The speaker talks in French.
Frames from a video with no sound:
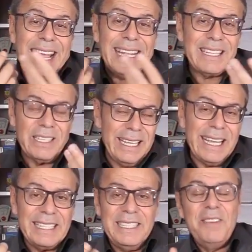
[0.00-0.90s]
être
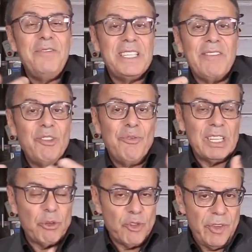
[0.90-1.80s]
négatives vis-à-vis du
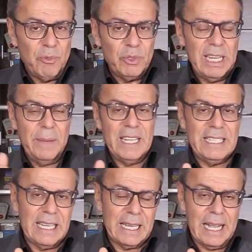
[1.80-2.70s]
fait que je vais monter les
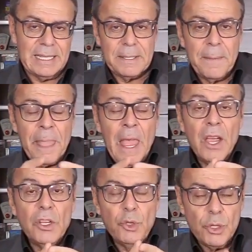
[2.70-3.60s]
matières grasses.
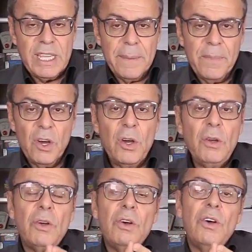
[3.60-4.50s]

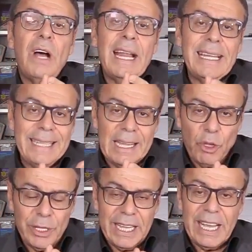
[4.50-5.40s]
Deuxièmement, euh, à
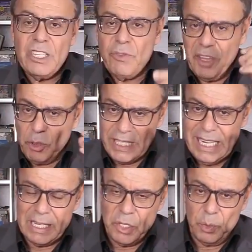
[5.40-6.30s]
l'intérieur des graisses, je vais faire une
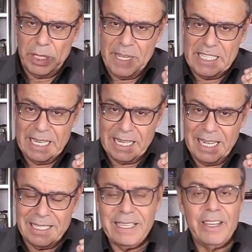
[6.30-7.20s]
sélection des matières
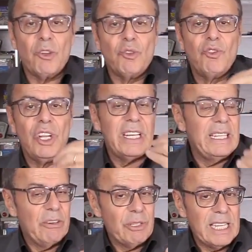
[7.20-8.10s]
grasses. C'est-à-dire que je vous donnerai
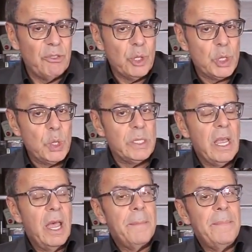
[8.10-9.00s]
des recettes de sauces,
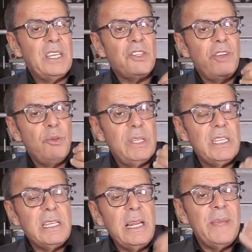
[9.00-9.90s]
mais je vais
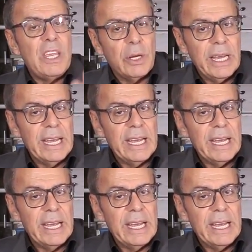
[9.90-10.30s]
utiliser les meilleures